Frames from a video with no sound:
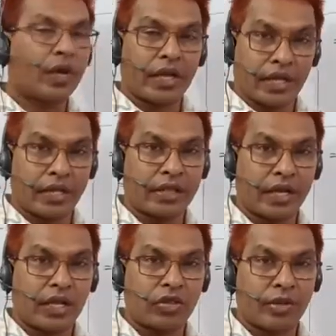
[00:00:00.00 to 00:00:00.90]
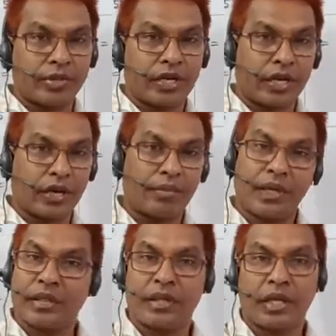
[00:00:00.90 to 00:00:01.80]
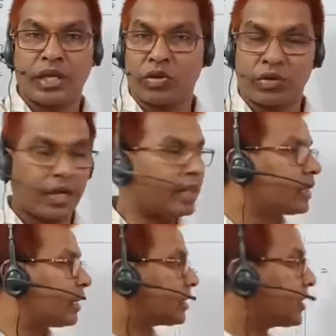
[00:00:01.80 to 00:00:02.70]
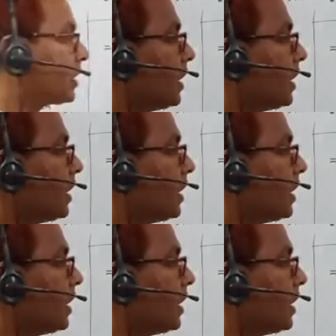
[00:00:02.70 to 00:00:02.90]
লগের ক্ষেত্রে কিন্তু আমাদের এখানে ভিত্তি কিন্তু টেন দেওয়া আছে